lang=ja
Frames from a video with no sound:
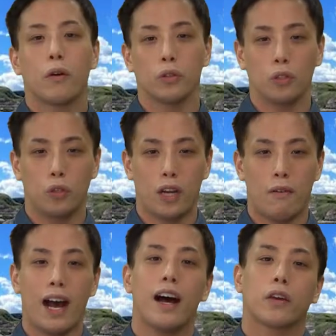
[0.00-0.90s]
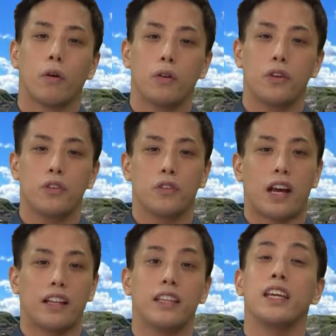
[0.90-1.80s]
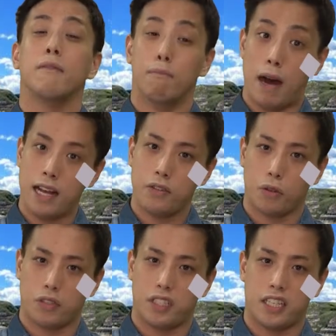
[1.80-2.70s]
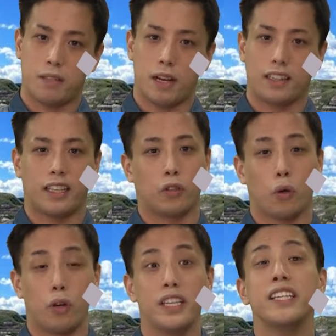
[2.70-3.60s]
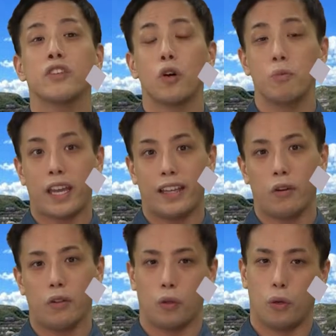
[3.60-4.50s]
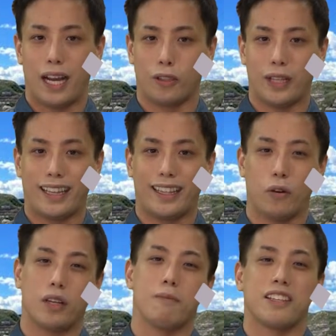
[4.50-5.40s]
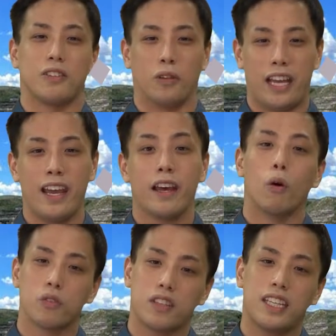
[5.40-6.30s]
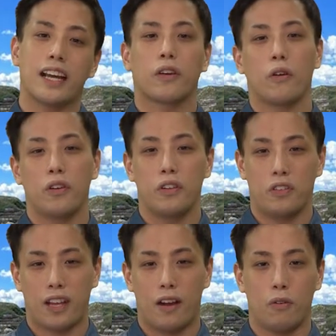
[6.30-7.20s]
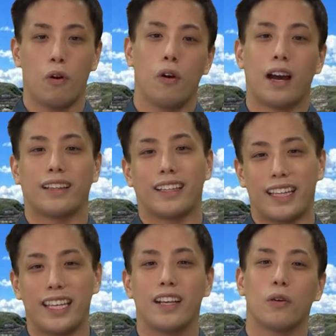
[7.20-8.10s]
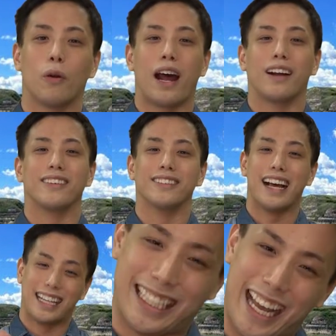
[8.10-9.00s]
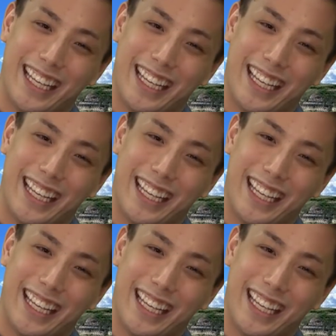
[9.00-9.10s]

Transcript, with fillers: この動画は恐竜図鑑に満足してしまった人以上向けの動画となっておりますのでお好きな恐竜図鑑を片手にご覧ください